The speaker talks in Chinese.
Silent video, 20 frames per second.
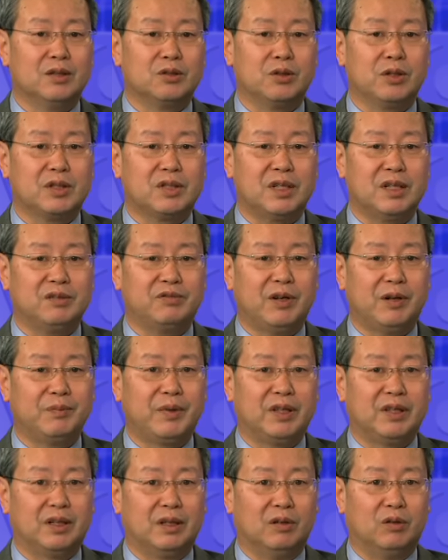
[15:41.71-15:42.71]
所以这一方
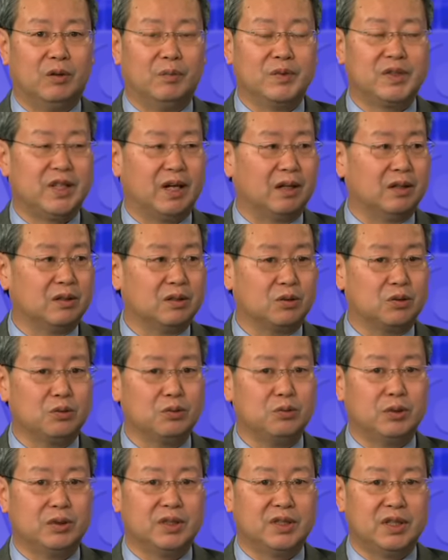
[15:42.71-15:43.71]
面呢，我们讲
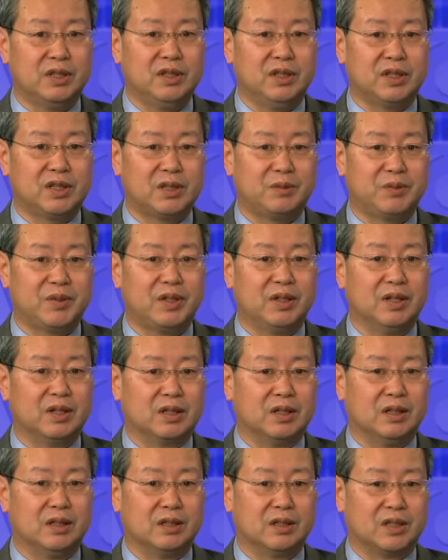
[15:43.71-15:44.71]
中国的经济是不是一个
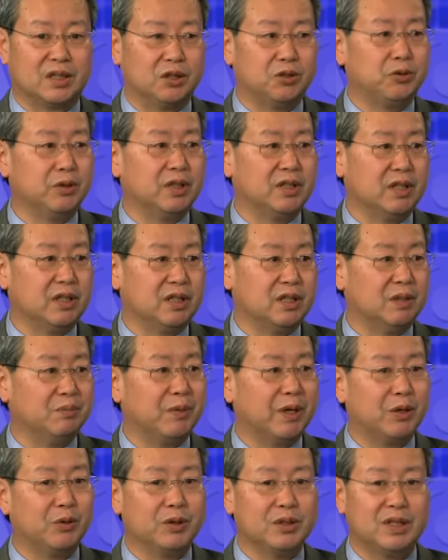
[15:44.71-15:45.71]
可持续的经济？
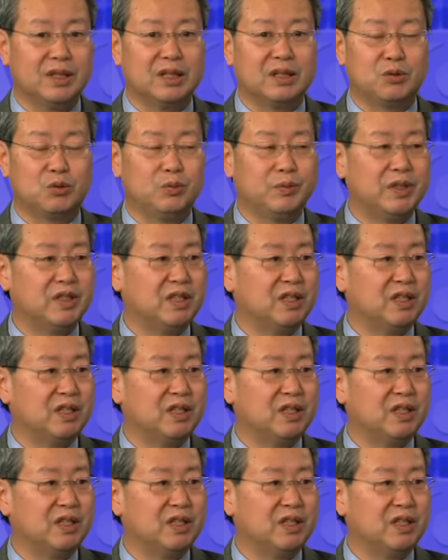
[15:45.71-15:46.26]
美国一个著名